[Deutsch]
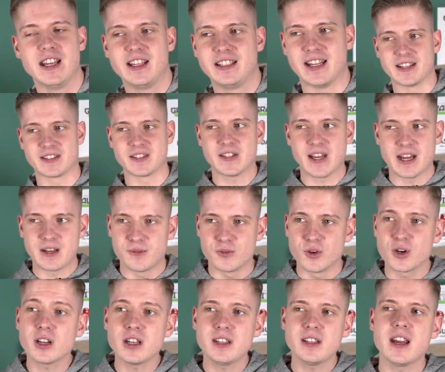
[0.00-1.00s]
Das ist halt
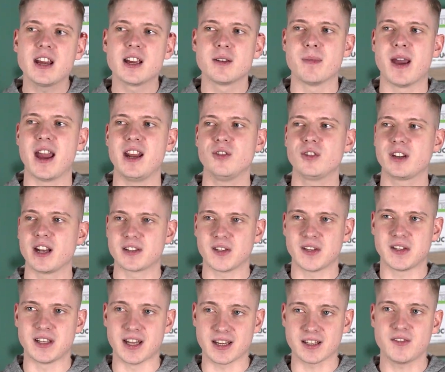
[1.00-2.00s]
wirklich deren Meinung, dass
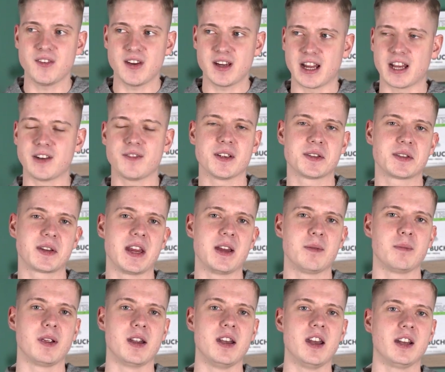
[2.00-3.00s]
ich deswegen etwas
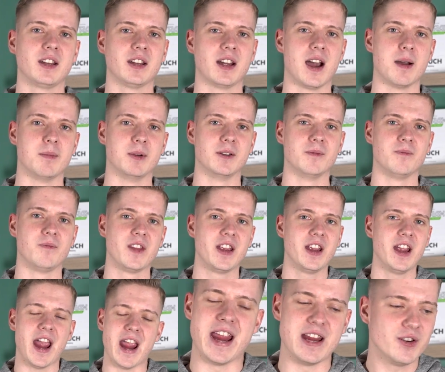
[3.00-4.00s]
gegen Behinderte habe.
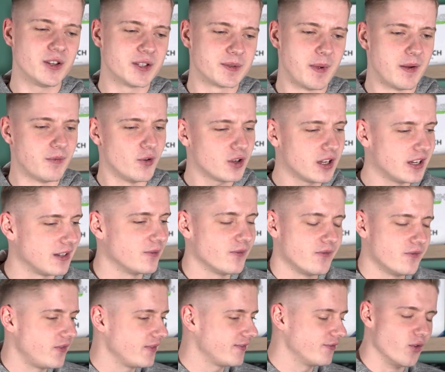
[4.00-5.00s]
Ey Jungs, mal wirklich,
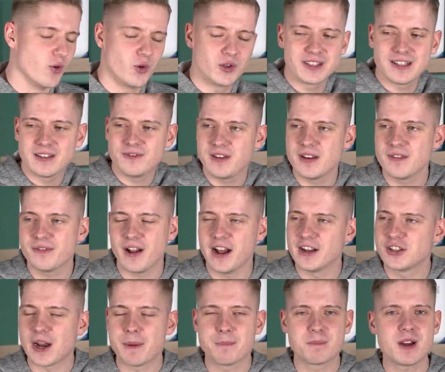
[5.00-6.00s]
wo sind wir
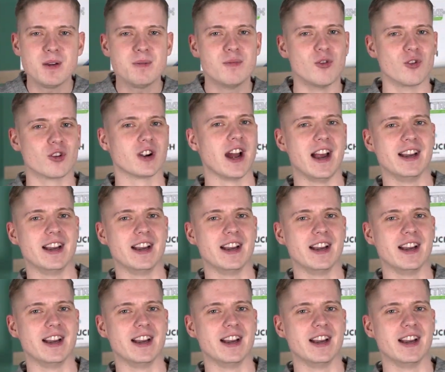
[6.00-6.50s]
falsch abgebogen,